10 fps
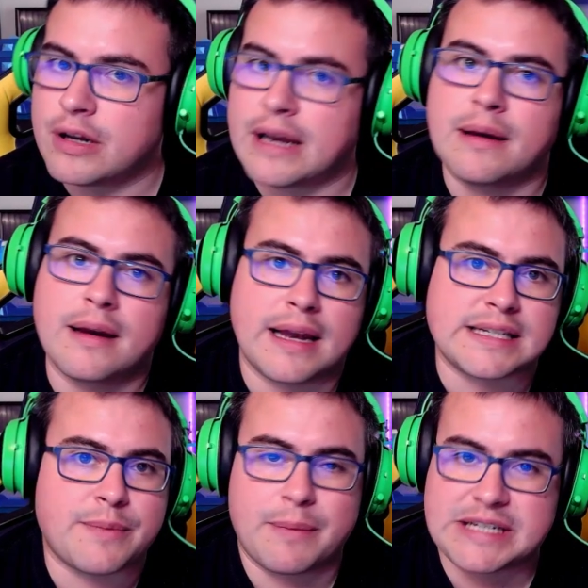la
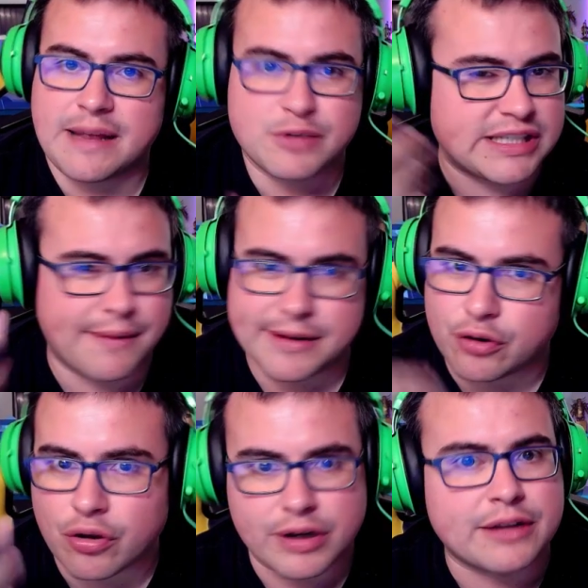semana pasada pues estaban
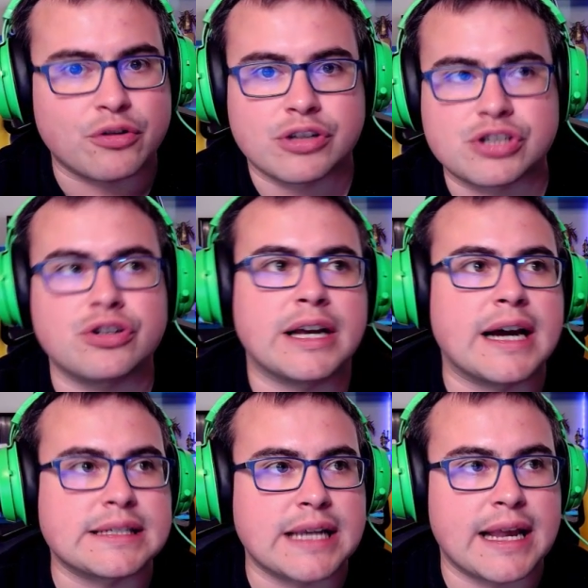todo el rato con eso en las,